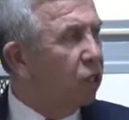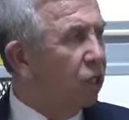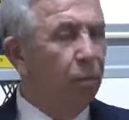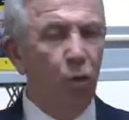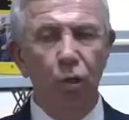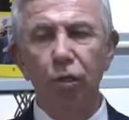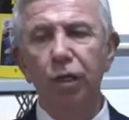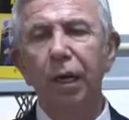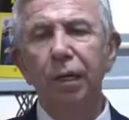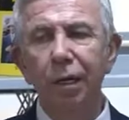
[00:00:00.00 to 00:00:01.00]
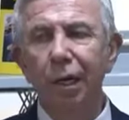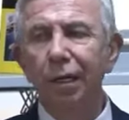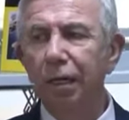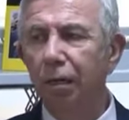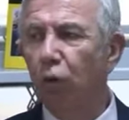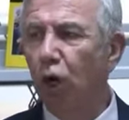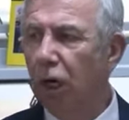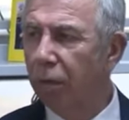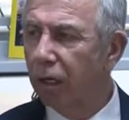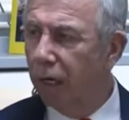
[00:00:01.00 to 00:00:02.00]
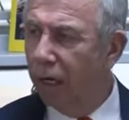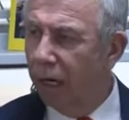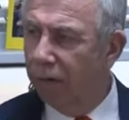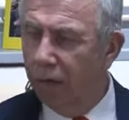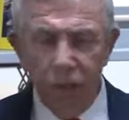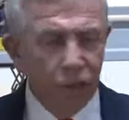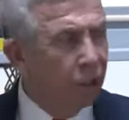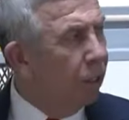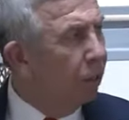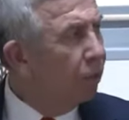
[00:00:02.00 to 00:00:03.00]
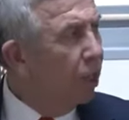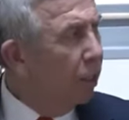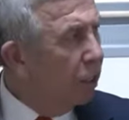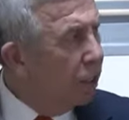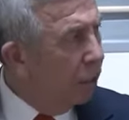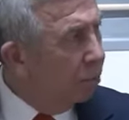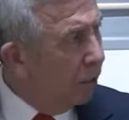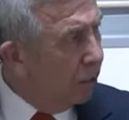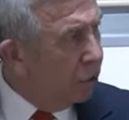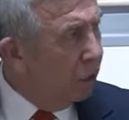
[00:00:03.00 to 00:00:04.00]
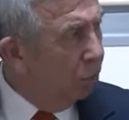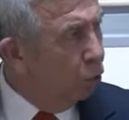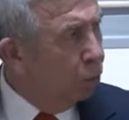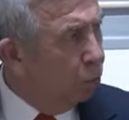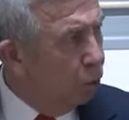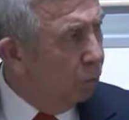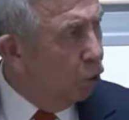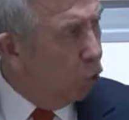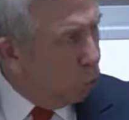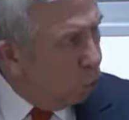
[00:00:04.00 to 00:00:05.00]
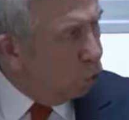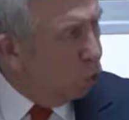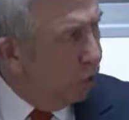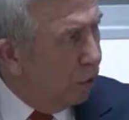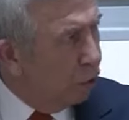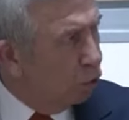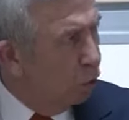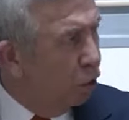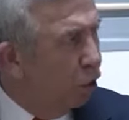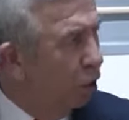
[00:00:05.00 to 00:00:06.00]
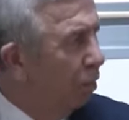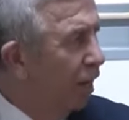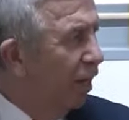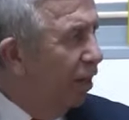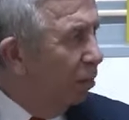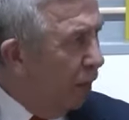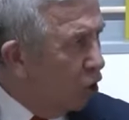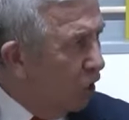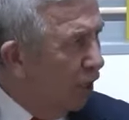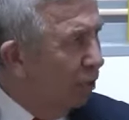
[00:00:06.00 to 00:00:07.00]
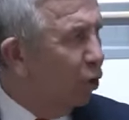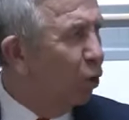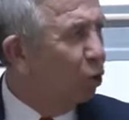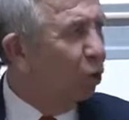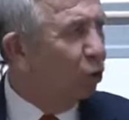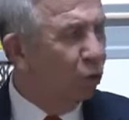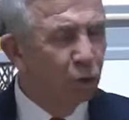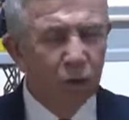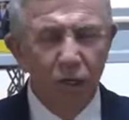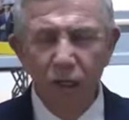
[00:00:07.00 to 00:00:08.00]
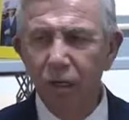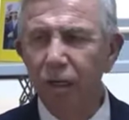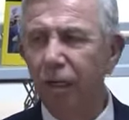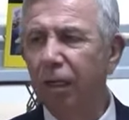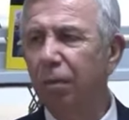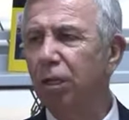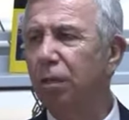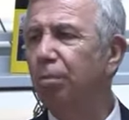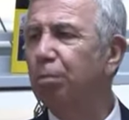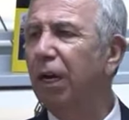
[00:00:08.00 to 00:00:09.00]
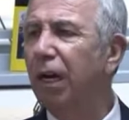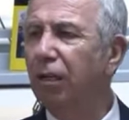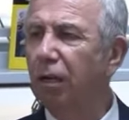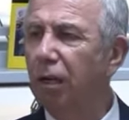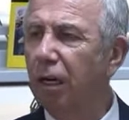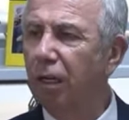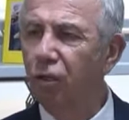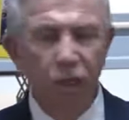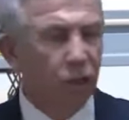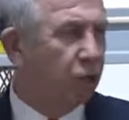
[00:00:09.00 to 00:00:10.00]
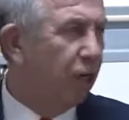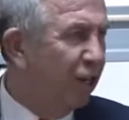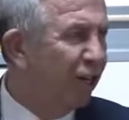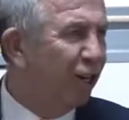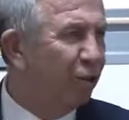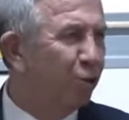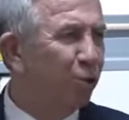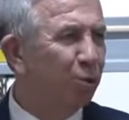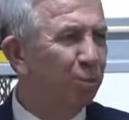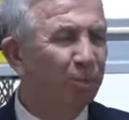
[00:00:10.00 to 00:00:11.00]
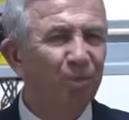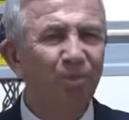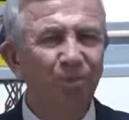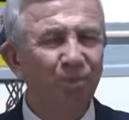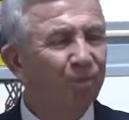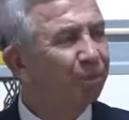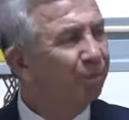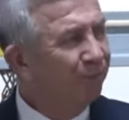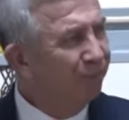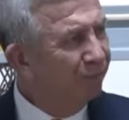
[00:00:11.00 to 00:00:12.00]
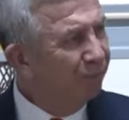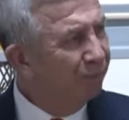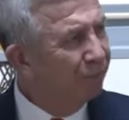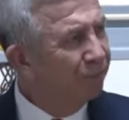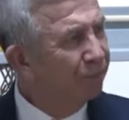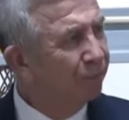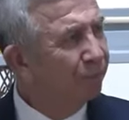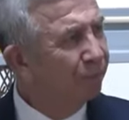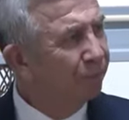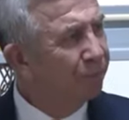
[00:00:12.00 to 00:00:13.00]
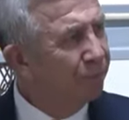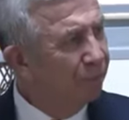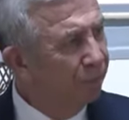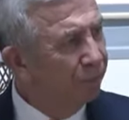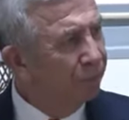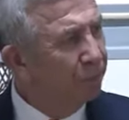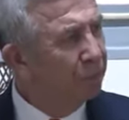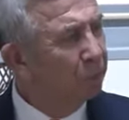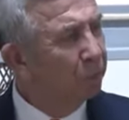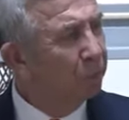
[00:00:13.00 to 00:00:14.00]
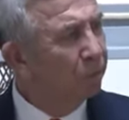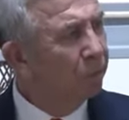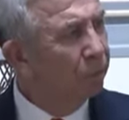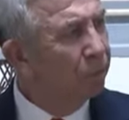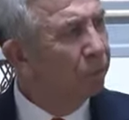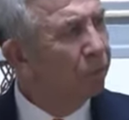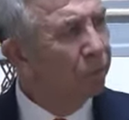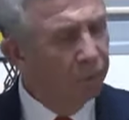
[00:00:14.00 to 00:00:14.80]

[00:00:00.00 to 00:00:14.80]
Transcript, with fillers: istemiyoruz. Yani yargının böyle bir karar vereceğine inanmak istemiyor. Bunu bir hukukçu olarak söylüyorum. Başkanım da hukukçudur. Kesinlikle biz beraat kararı çıkacağına inanıyoruz. Efendim Genel Başkan Özgür Özel okullarda temizlikle ilgili